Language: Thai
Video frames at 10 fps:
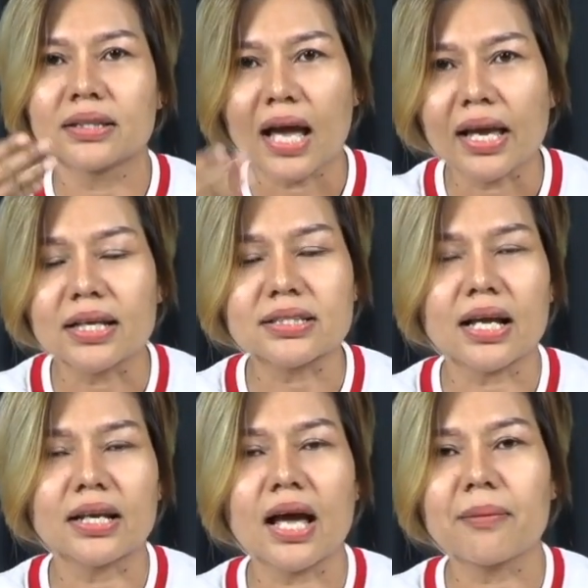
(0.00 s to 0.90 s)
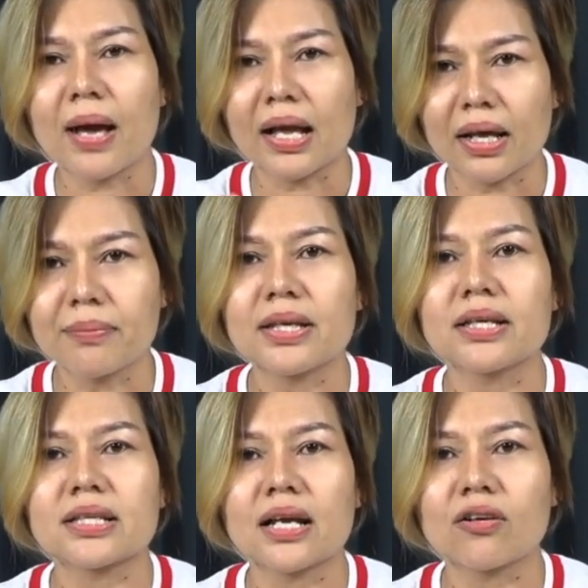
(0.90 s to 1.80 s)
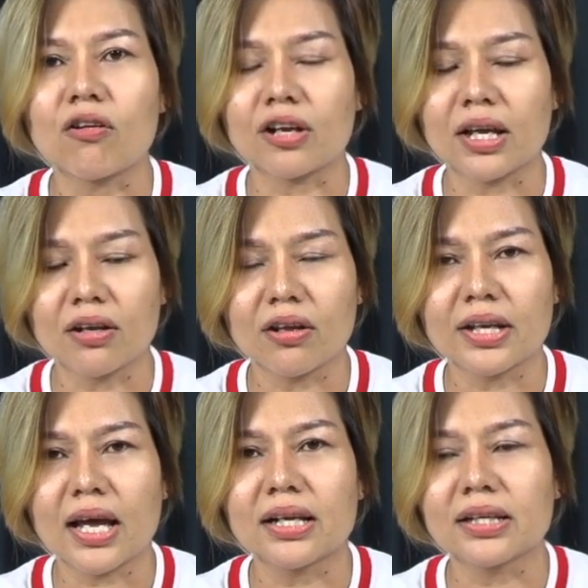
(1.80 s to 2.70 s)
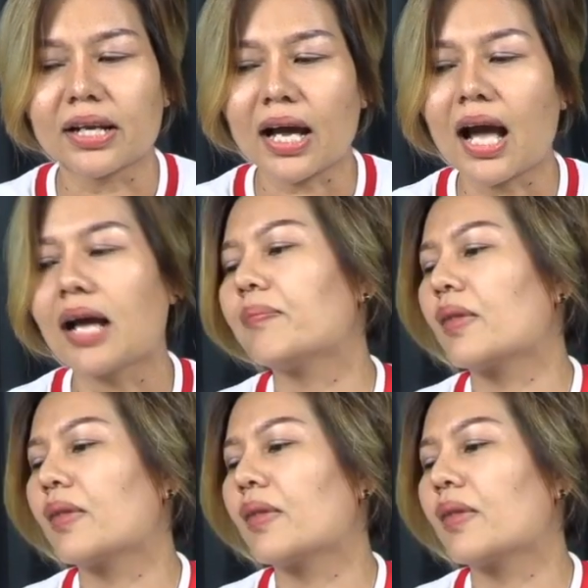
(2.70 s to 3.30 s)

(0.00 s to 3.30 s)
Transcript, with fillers: ถ่ายเอกสารได้ผ่านแอปพลิเคชันของ Canon ได้เลยนะคะ